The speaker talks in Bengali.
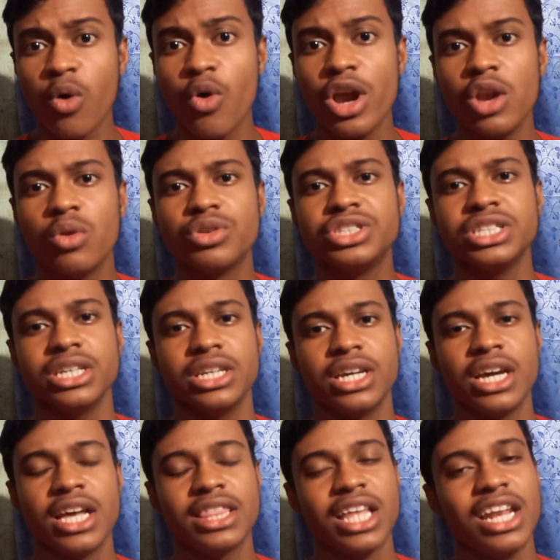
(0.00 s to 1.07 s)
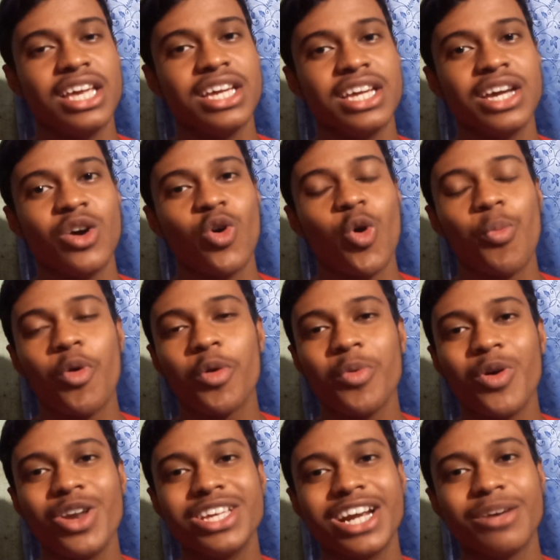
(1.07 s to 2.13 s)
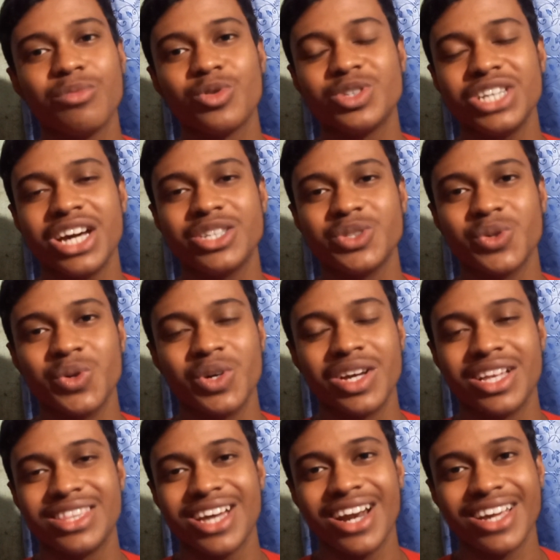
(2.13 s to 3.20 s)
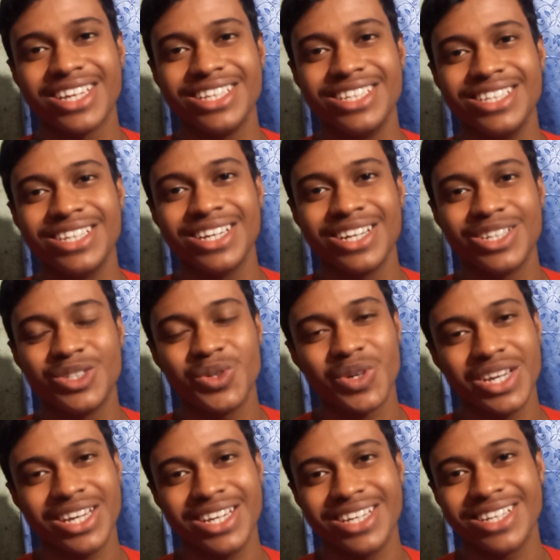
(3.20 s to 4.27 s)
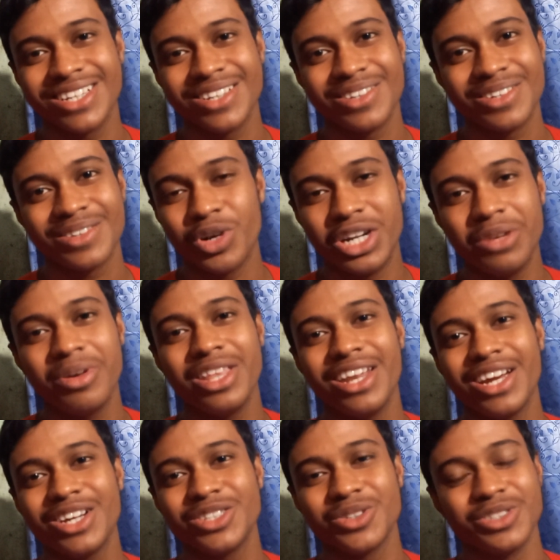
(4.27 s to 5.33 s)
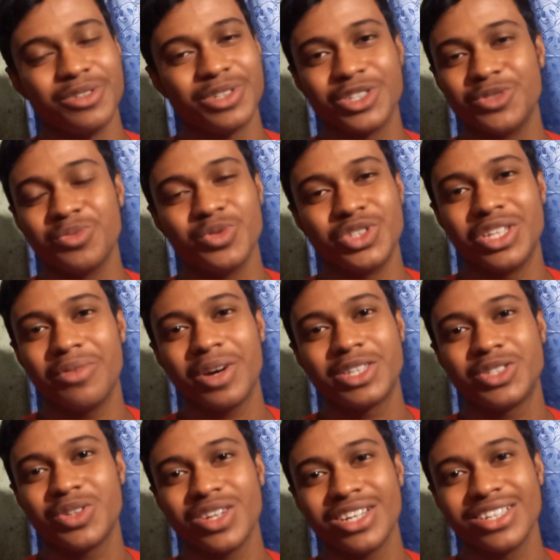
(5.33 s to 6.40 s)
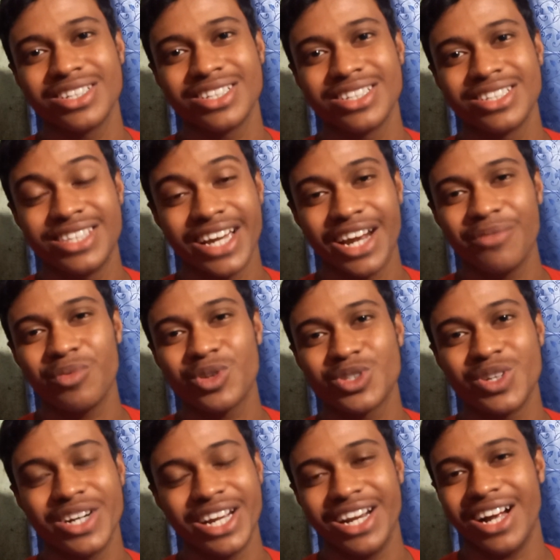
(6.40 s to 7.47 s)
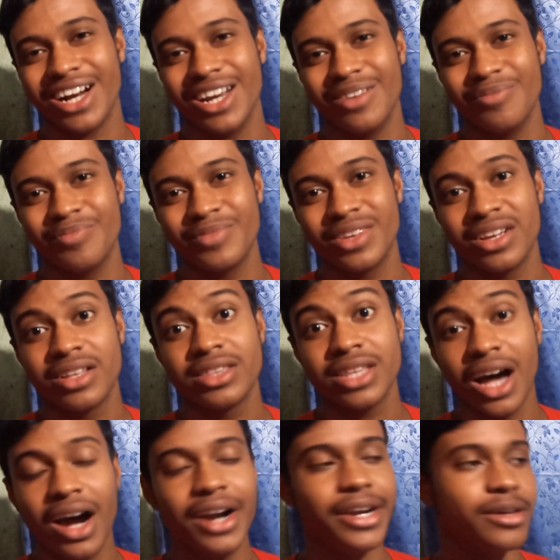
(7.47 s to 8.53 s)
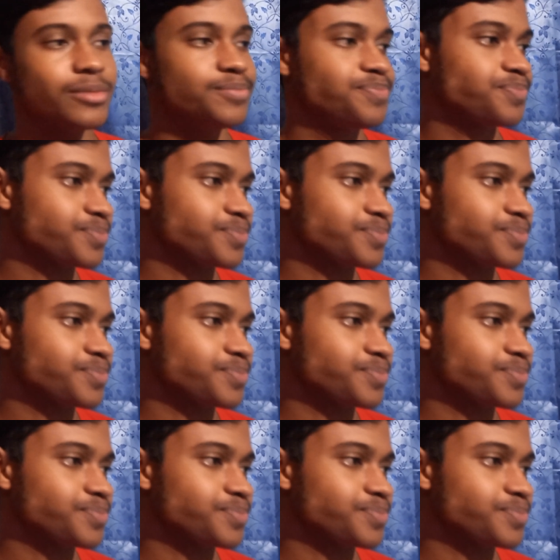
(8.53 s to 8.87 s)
এক হয়ে লড়ছে তাহলে ওপর মহলে যারা বসে আছো তারা কি চোখে পট্টি বেঁধে রেখেছো যে কিছু বুঝতে পারছো না সেকেন্ড প্রশ্ন এটাই রাখলাম থার্ড